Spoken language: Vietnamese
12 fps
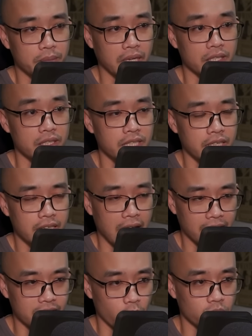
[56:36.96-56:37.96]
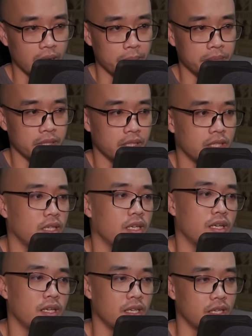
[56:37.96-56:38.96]
Sắc mặt hắn không khỏi hơi hơi trầm
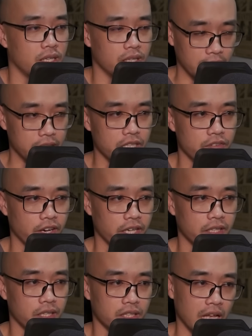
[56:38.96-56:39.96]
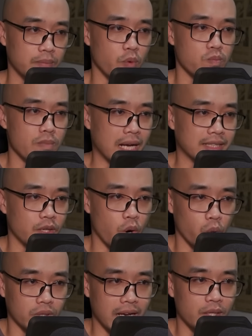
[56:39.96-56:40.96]
xuống, tiện tay thả pháp bút trong
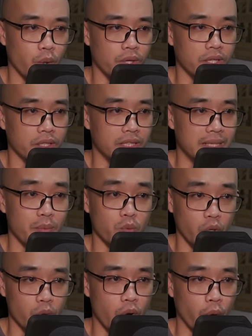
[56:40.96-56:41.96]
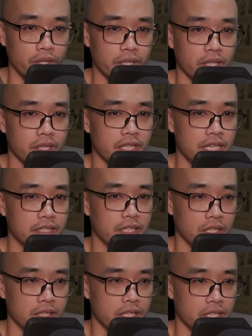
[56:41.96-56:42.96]
tay ra, quay người đi tới cửa,
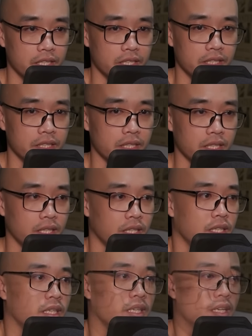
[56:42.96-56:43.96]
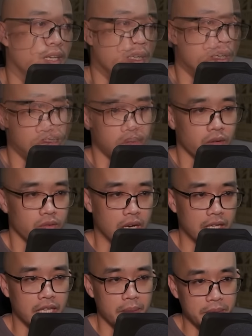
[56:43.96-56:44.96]
đem cửa phòng mở ra. Ngoài
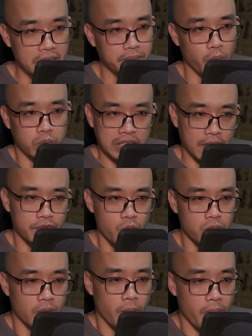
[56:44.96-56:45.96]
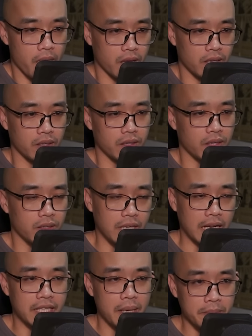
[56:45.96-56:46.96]
cửa không phải ai khác, đúng là Hồ Tái
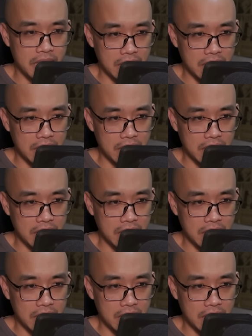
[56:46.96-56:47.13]
Lôi.